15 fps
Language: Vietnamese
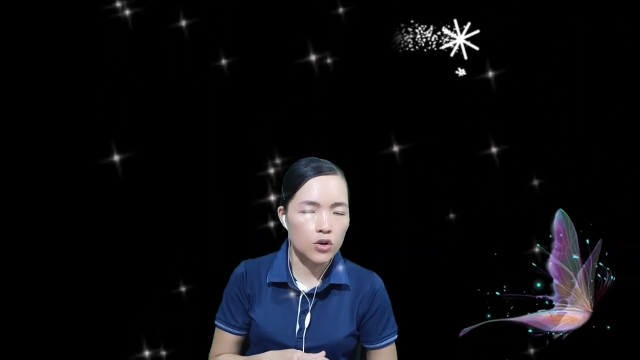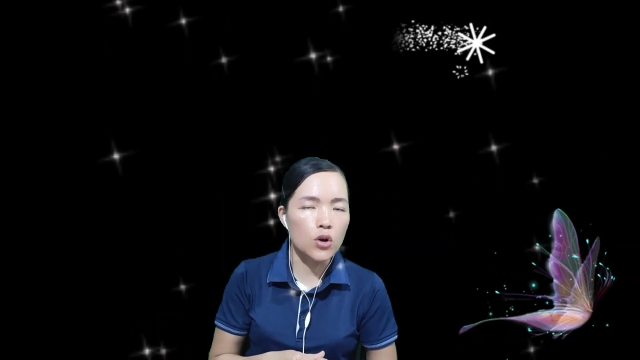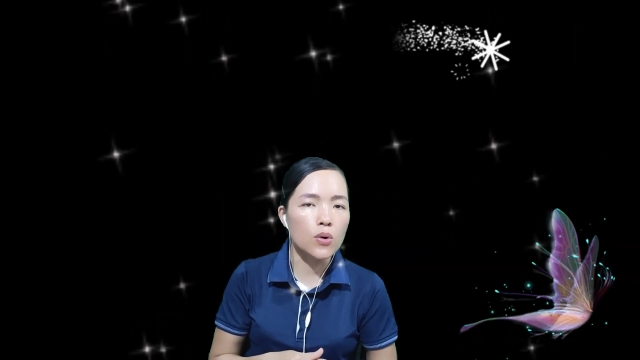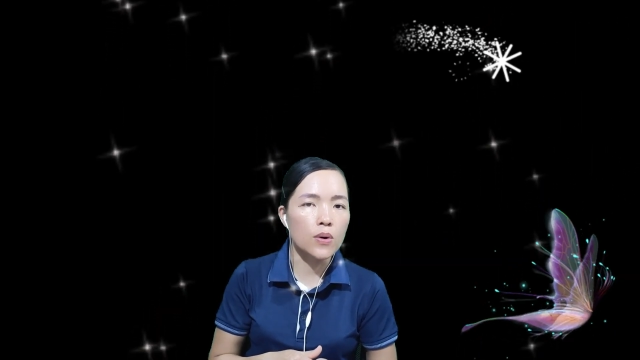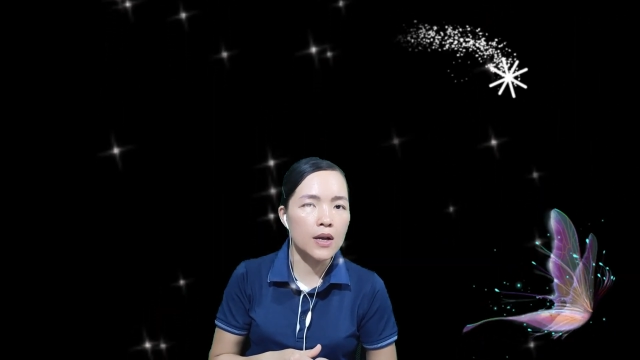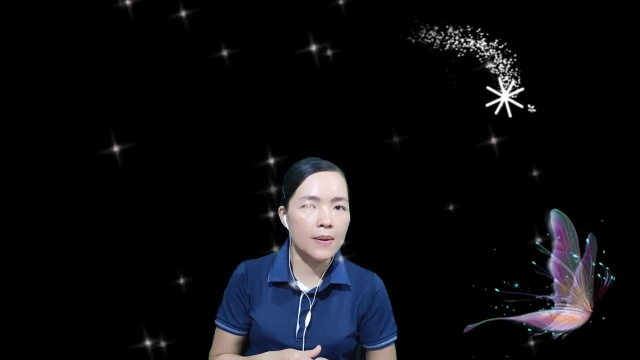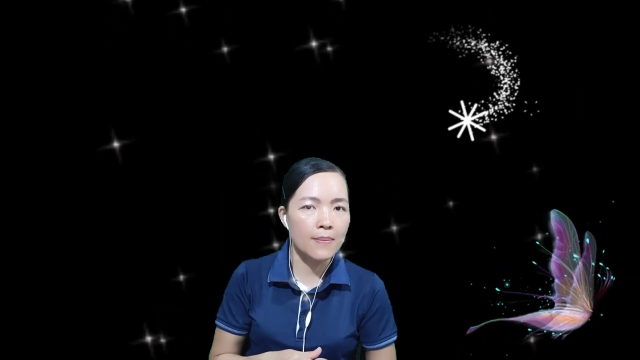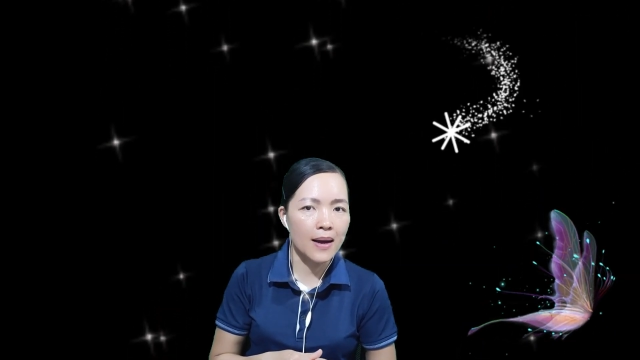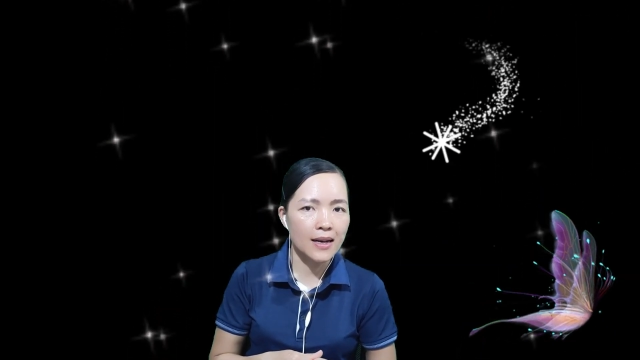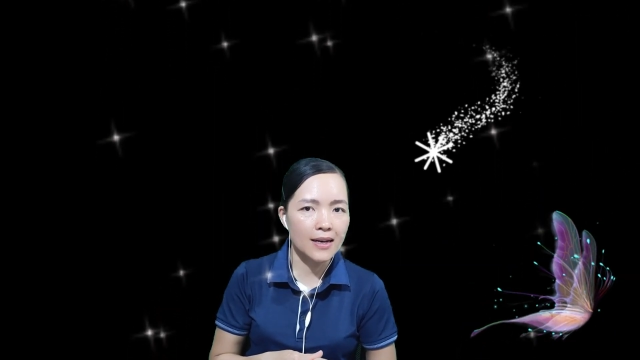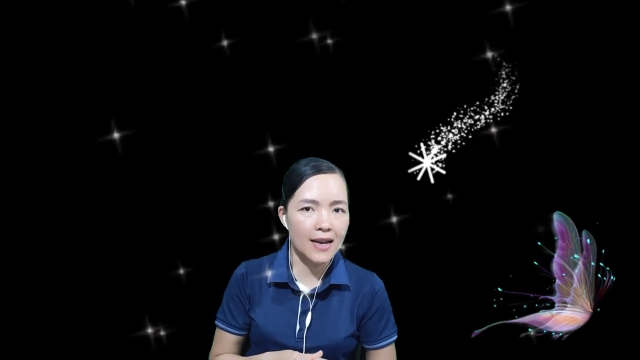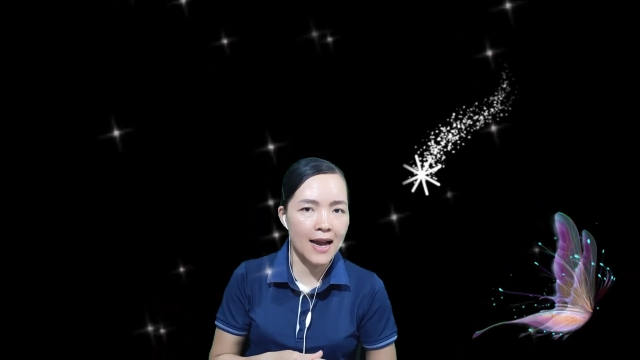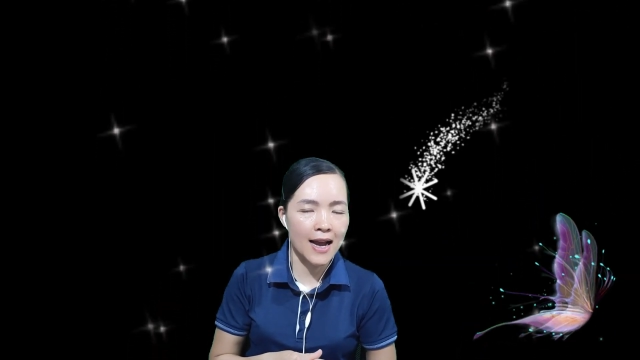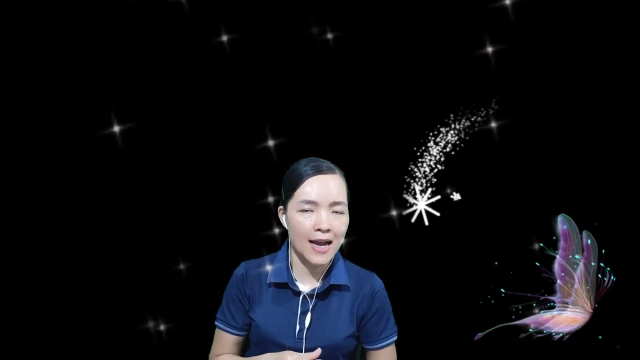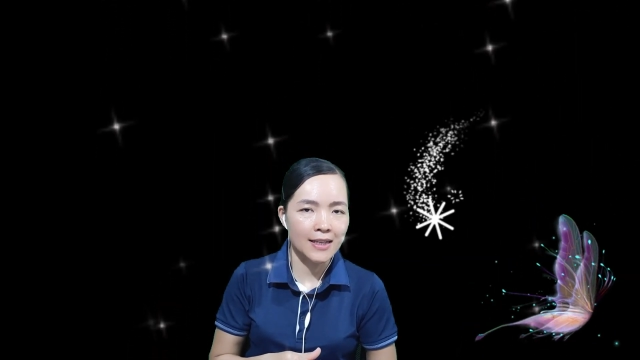đôi mắt
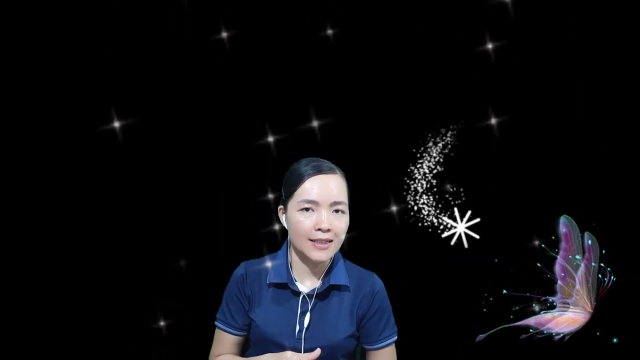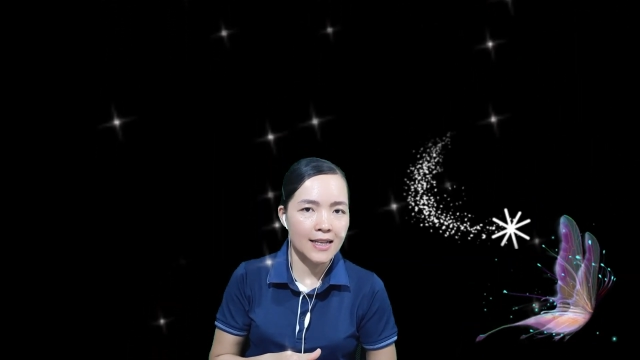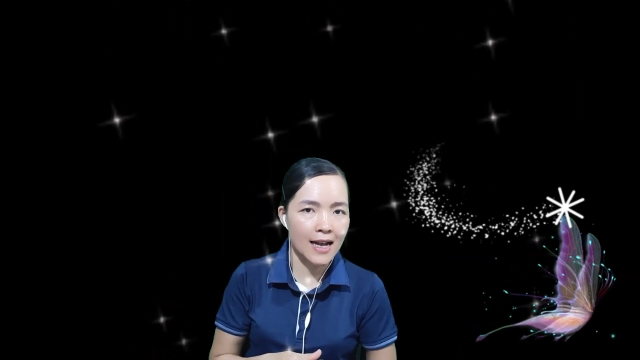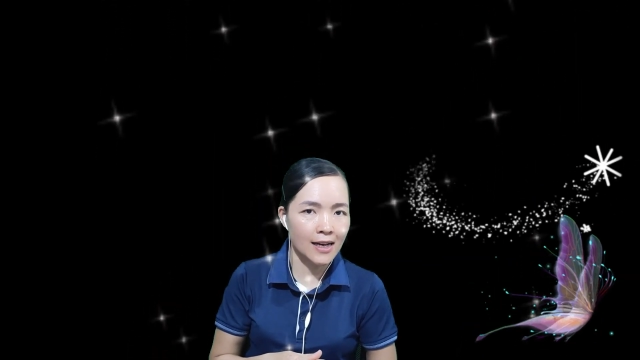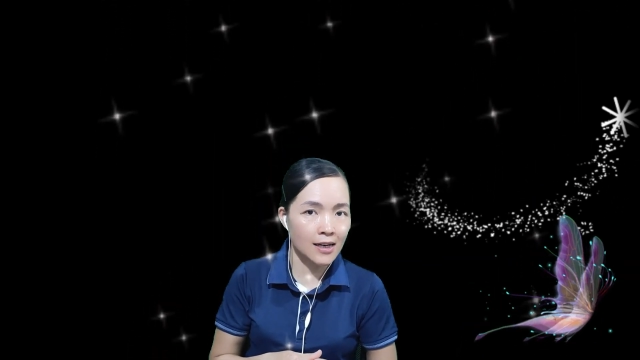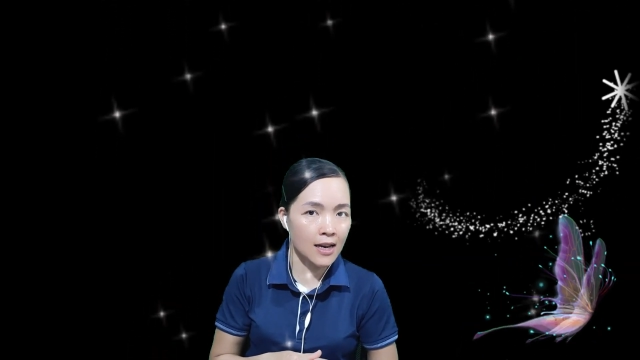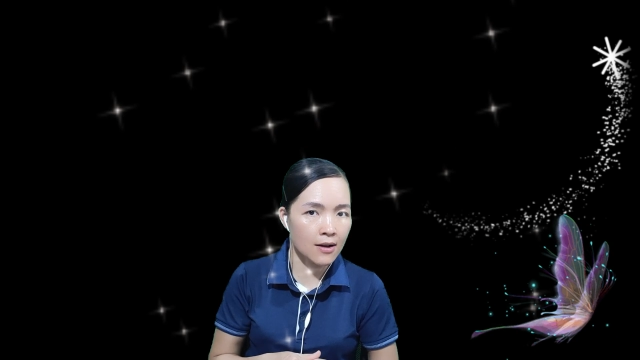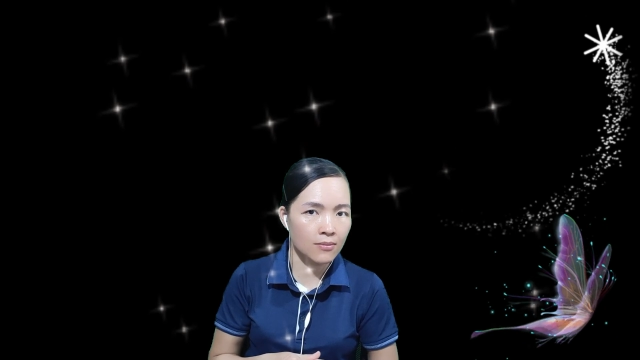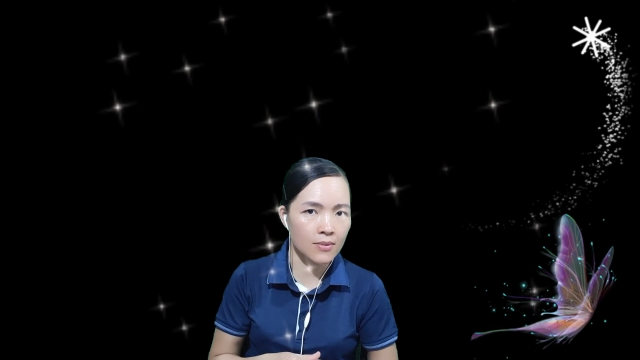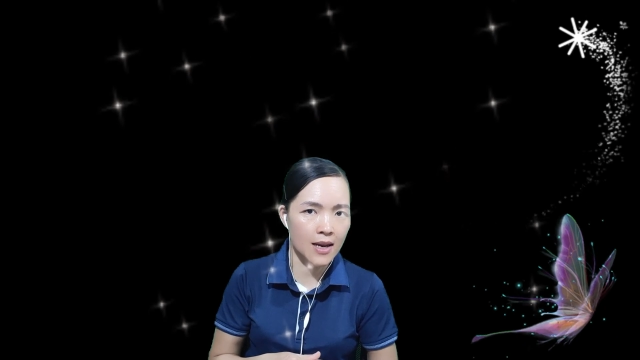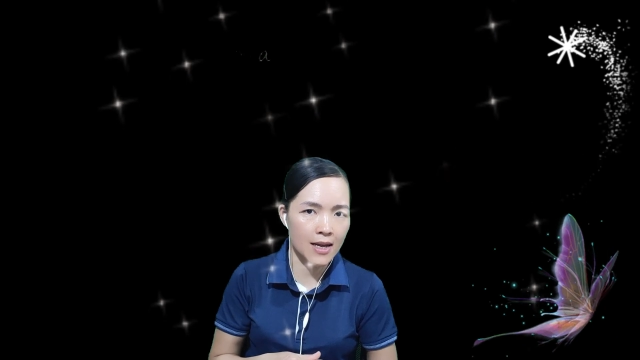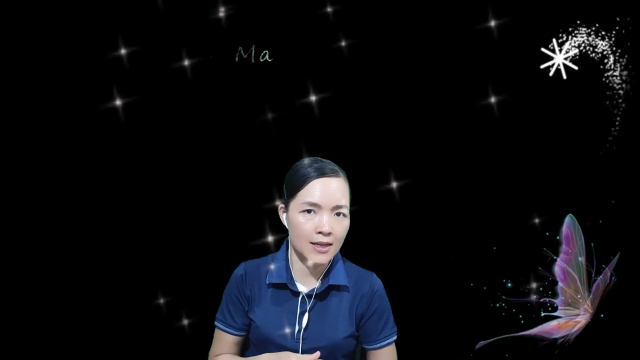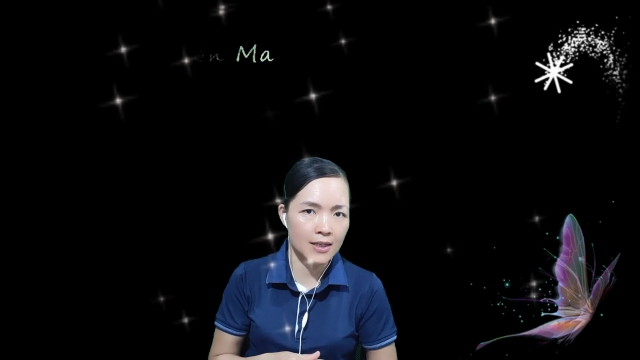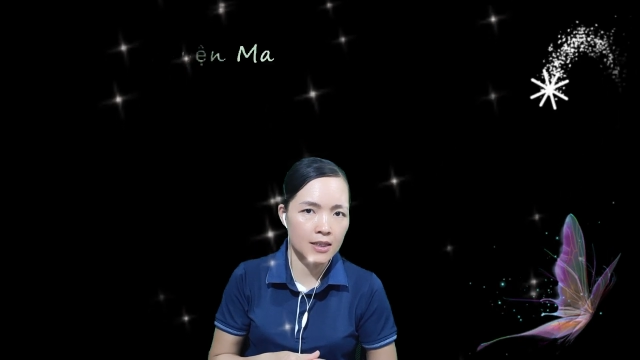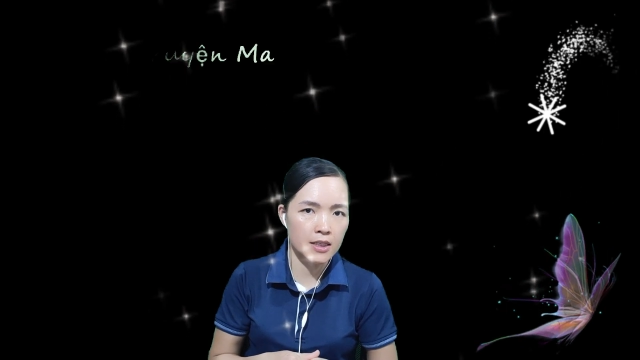đã sáng long
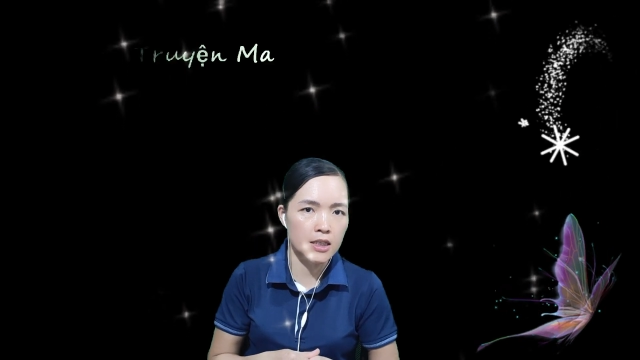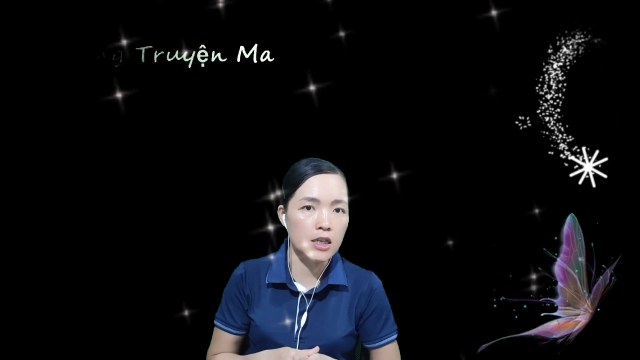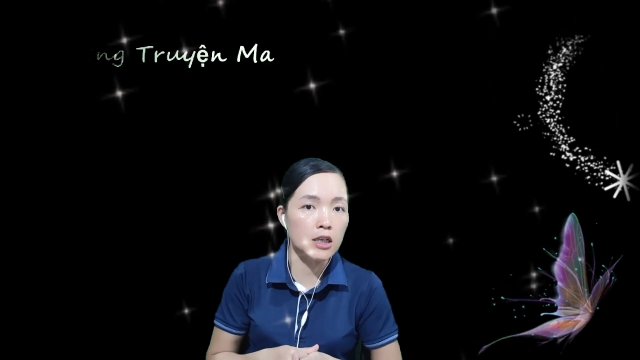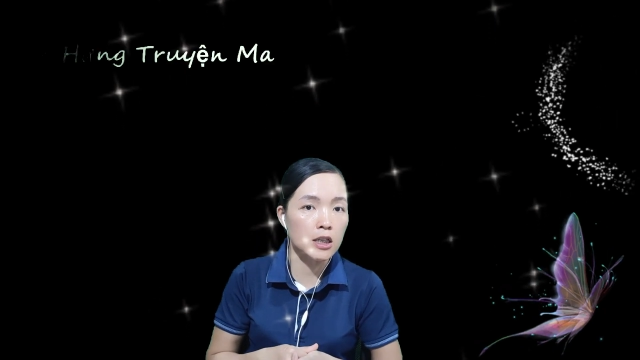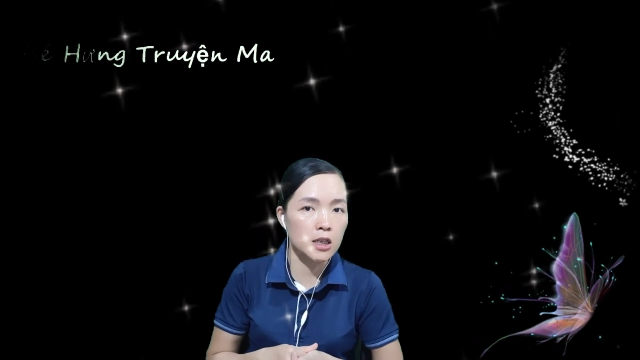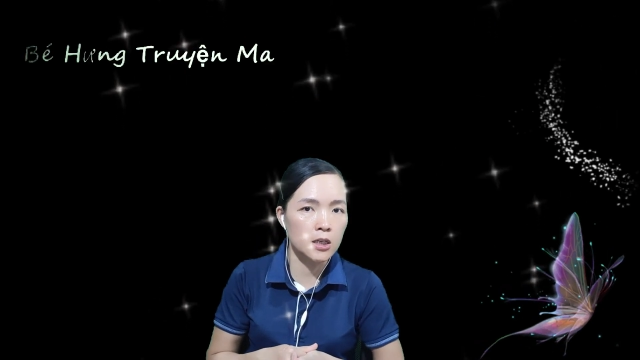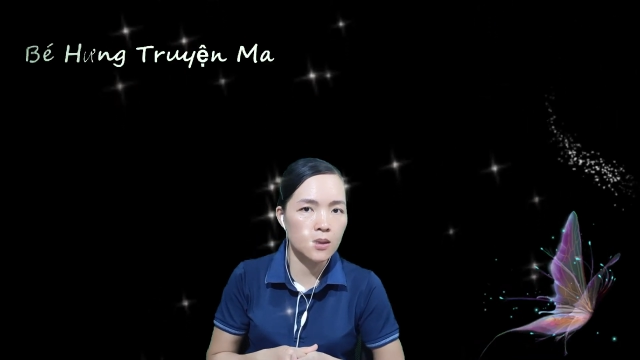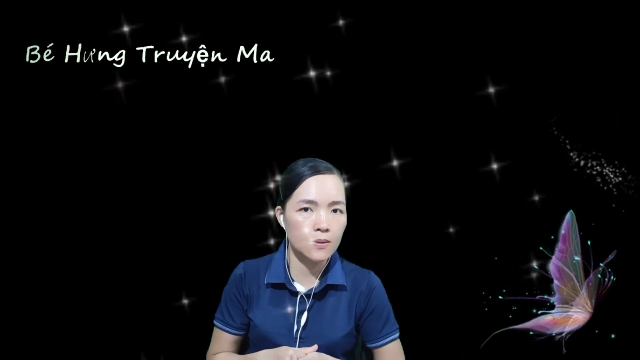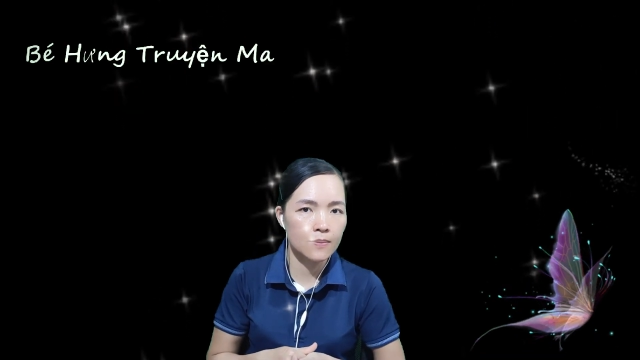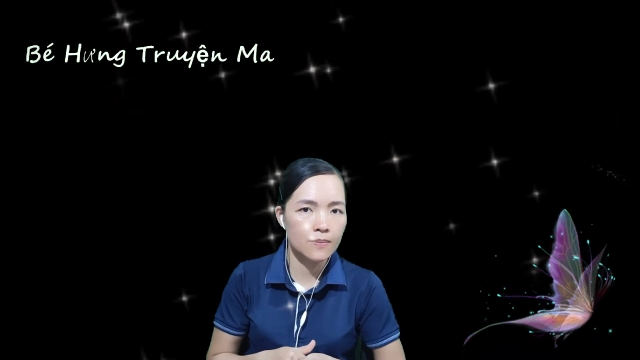lanh như trước.